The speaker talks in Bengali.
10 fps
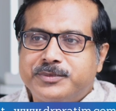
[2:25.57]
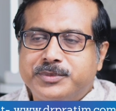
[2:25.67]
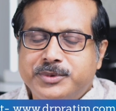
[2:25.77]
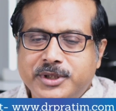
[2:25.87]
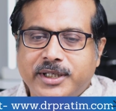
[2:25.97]

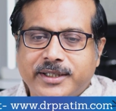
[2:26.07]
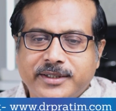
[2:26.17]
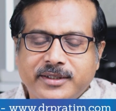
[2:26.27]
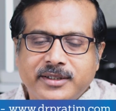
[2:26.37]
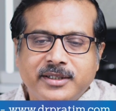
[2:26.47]
বুঝে
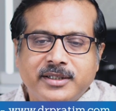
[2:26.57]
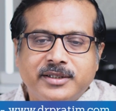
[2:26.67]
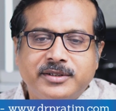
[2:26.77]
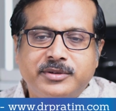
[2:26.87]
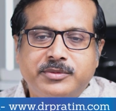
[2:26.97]

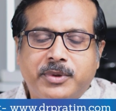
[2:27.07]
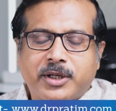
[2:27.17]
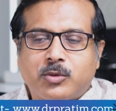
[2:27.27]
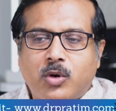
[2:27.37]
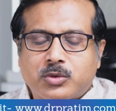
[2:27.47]
মানে
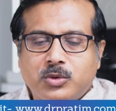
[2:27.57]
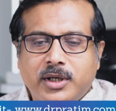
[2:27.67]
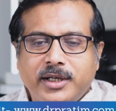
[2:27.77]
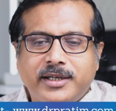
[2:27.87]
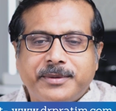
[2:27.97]

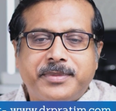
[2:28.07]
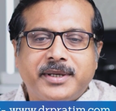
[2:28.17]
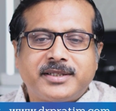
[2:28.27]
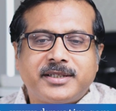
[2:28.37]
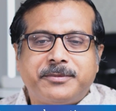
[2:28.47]
কতখানি
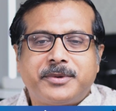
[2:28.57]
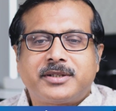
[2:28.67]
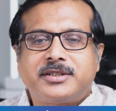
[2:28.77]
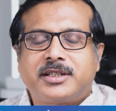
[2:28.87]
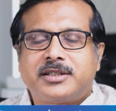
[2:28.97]
টেম্পারেচারে আমরা
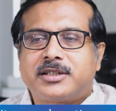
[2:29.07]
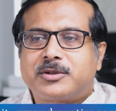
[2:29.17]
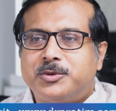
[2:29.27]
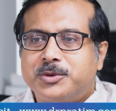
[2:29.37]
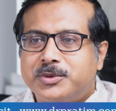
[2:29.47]
চিকিৎসা
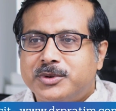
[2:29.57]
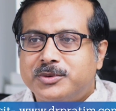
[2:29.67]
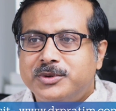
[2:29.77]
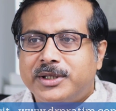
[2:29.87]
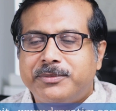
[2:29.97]
করব
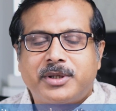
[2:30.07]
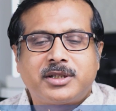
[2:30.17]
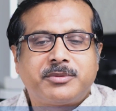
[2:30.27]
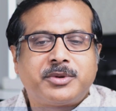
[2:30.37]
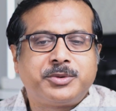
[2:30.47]
কোন
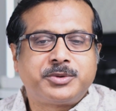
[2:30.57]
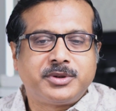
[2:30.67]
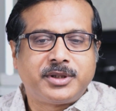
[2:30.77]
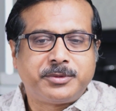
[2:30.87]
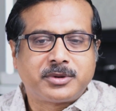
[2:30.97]
টেম্পারেচারে আমরা ওষুধ
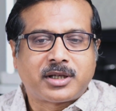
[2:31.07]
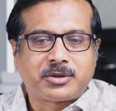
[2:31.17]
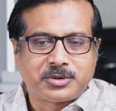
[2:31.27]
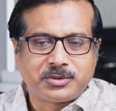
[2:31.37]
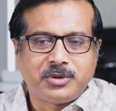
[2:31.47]
দেবো তার
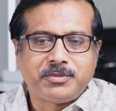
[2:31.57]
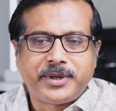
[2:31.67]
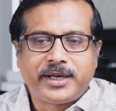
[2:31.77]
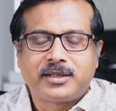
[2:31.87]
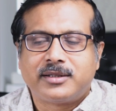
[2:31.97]
কতগুলো
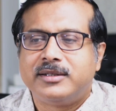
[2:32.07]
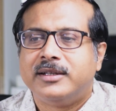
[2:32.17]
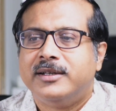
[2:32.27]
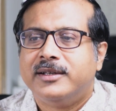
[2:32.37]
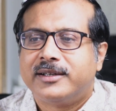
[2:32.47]
মেডিকেল
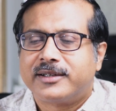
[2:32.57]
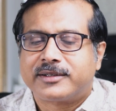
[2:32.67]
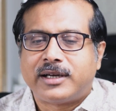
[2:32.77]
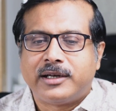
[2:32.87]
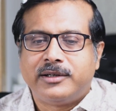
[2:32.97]

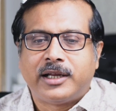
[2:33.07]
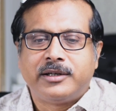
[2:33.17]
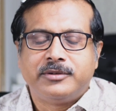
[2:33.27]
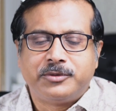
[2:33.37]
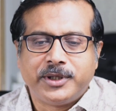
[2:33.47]

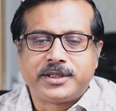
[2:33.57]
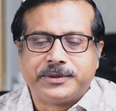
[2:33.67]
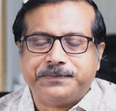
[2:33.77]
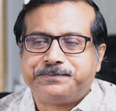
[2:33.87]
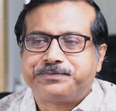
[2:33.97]
গাইডলাইন রয়েছে
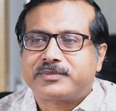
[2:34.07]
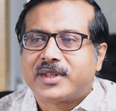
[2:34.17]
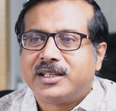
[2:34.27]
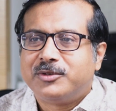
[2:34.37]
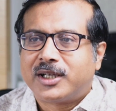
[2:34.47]

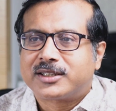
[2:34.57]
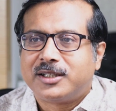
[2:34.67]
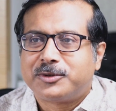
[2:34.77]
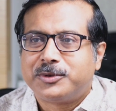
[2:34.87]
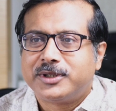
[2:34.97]
কিন্তু
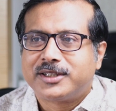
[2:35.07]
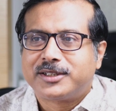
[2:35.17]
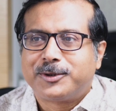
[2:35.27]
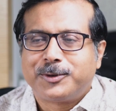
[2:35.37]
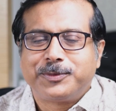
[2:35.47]
আজকাল তো হয়েছে
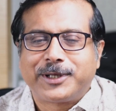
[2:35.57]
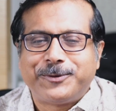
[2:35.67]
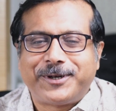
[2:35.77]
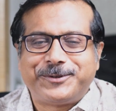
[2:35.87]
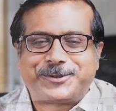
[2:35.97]
সেরকম কেউ
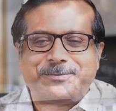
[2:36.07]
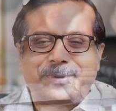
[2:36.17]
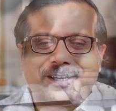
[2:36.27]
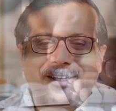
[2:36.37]
আর সব মানে